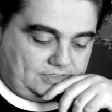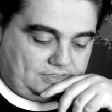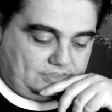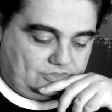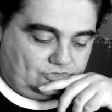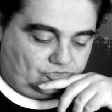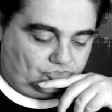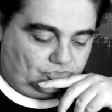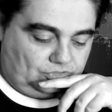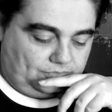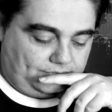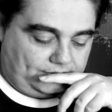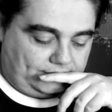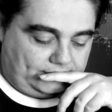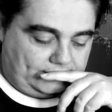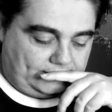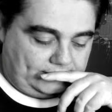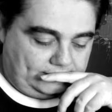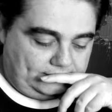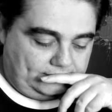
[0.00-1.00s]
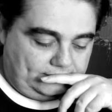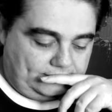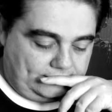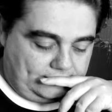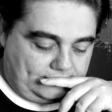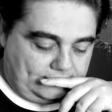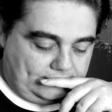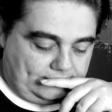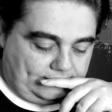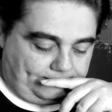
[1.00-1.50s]
su libreta,
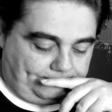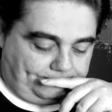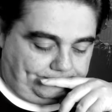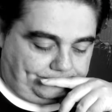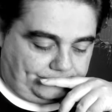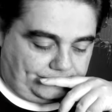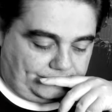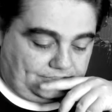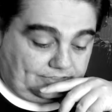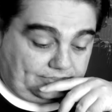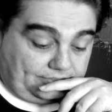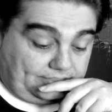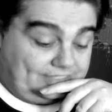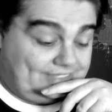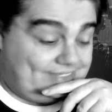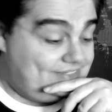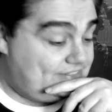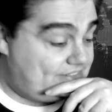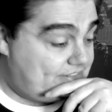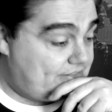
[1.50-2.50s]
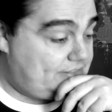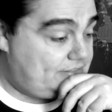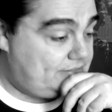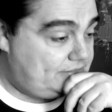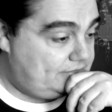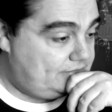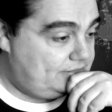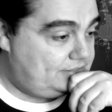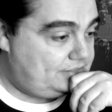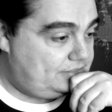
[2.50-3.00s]
dice Daisy.
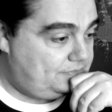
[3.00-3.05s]
Daisy